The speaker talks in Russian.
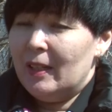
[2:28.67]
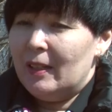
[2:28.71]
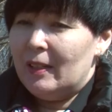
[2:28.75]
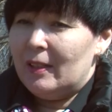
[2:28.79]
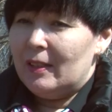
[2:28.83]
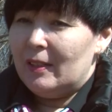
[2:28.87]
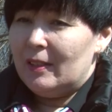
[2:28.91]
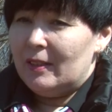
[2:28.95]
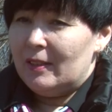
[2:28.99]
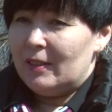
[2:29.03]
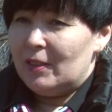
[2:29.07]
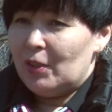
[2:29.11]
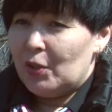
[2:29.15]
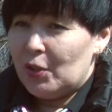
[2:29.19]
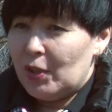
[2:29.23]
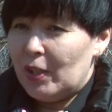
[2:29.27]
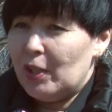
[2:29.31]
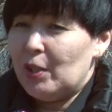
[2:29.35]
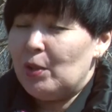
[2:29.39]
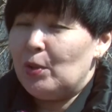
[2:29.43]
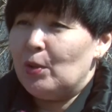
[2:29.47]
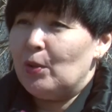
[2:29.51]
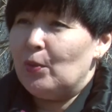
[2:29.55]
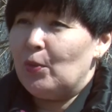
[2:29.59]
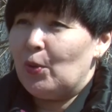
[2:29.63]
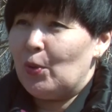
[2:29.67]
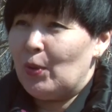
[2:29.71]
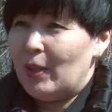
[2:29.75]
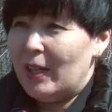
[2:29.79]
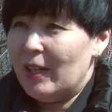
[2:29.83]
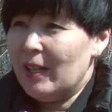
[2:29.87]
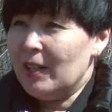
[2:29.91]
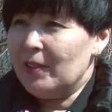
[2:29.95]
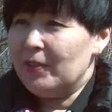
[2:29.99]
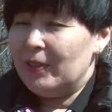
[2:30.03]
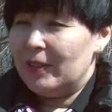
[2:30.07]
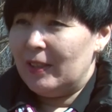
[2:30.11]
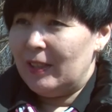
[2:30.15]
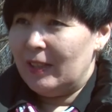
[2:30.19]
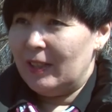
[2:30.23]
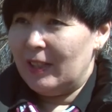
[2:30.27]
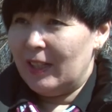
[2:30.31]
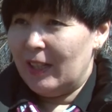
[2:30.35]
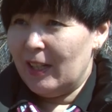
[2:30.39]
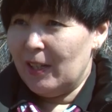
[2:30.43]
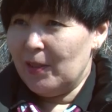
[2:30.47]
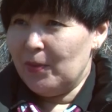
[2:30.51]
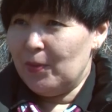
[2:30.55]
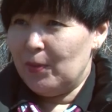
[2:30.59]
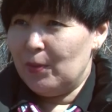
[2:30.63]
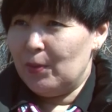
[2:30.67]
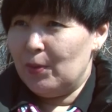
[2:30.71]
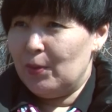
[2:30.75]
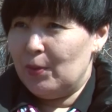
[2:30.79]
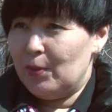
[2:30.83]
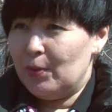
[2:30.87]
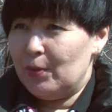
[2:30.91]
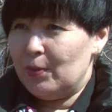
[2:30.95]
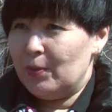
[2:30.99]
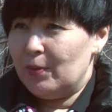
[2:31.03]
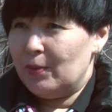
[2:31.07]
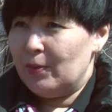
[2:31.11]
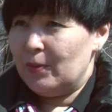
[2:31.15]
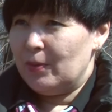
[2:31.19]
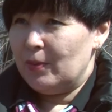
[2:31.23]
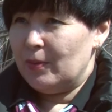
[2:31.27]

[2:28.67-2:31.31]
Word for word: э, держащего в руках фотографию